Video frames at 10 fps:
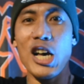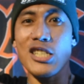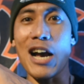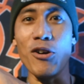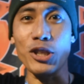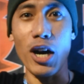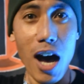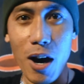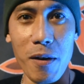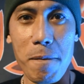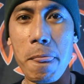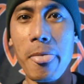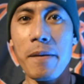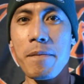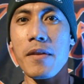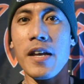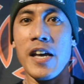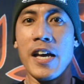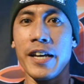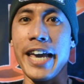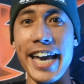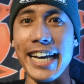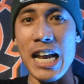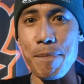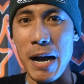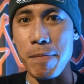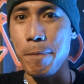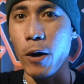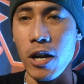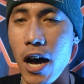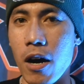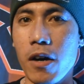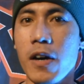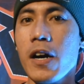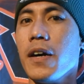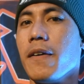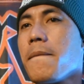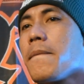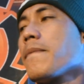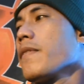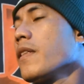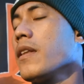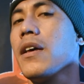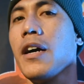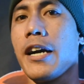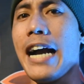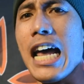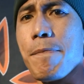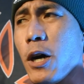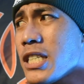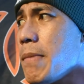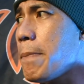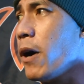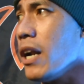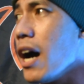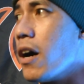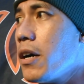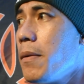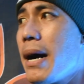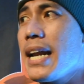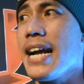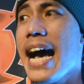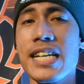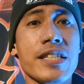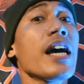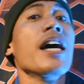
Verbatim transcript: sa akong to. Gikan pagmabulo. Garbo sa Mabulo, Maglangas,